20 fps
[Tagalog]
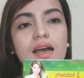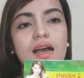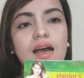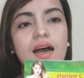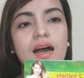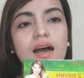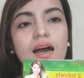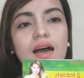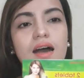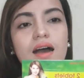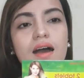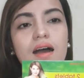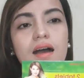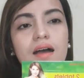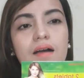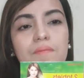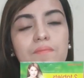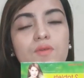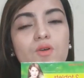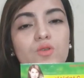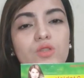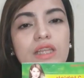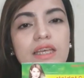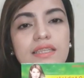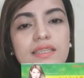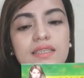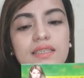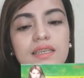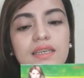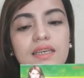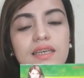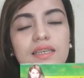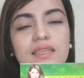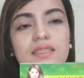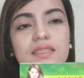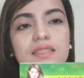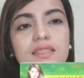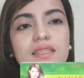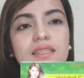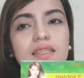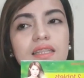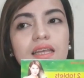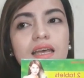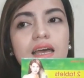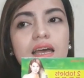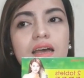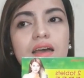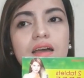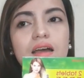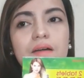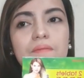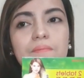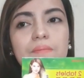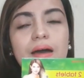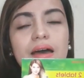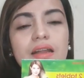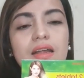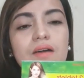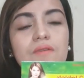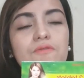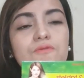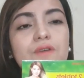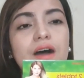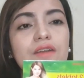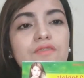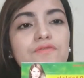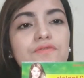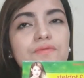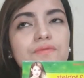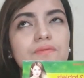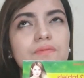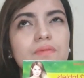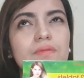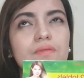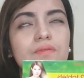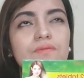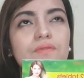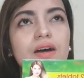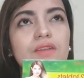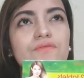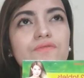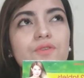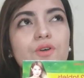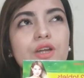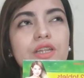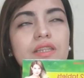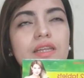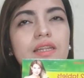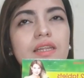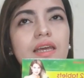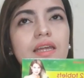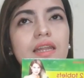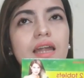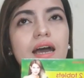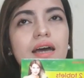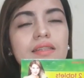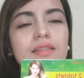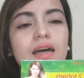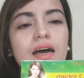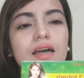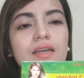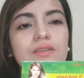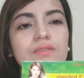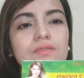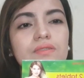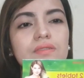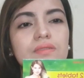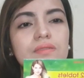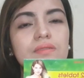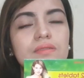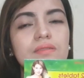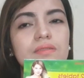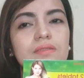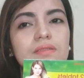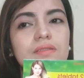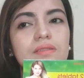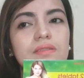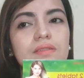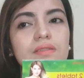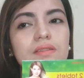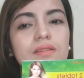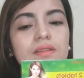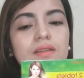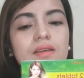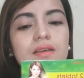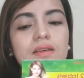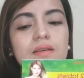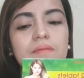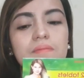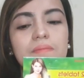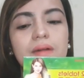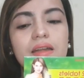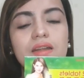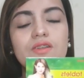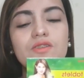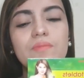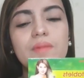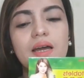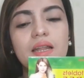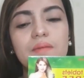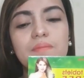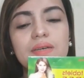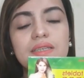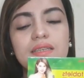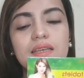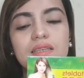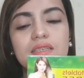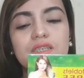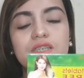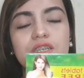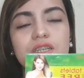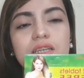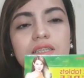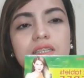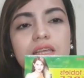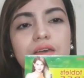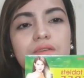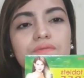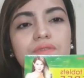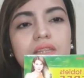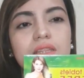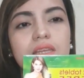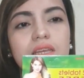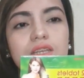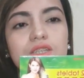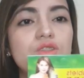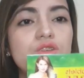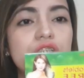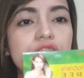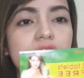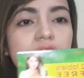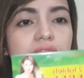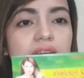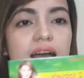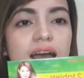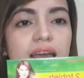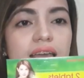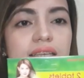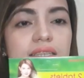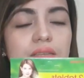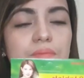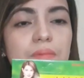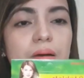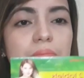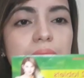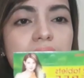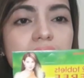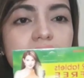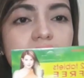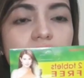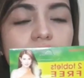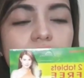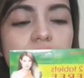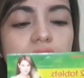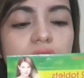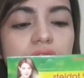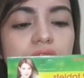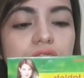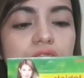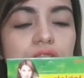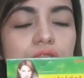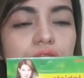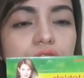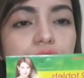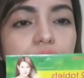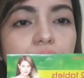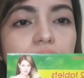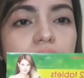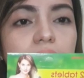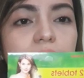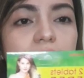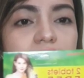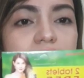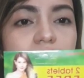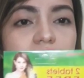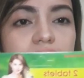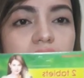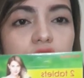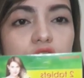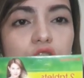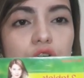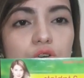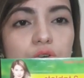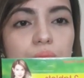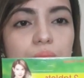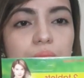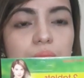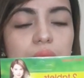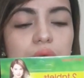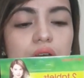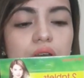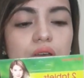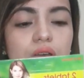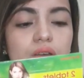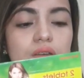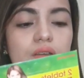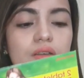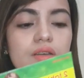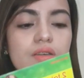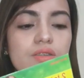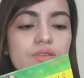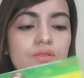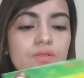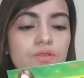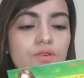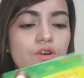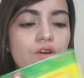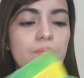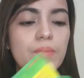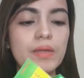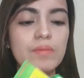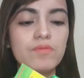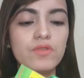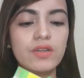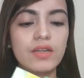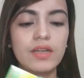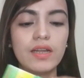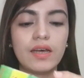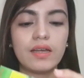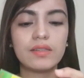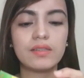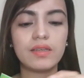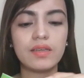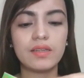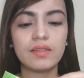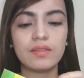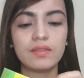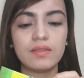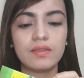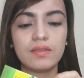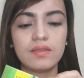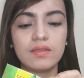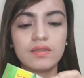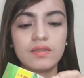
uh, potency is parang 1 149 ata yun. Parang lumalabas kasi siya na 7 each. So siya guys, ipapakita ko sa inyo yung laman niya sa loob. So open muna natin.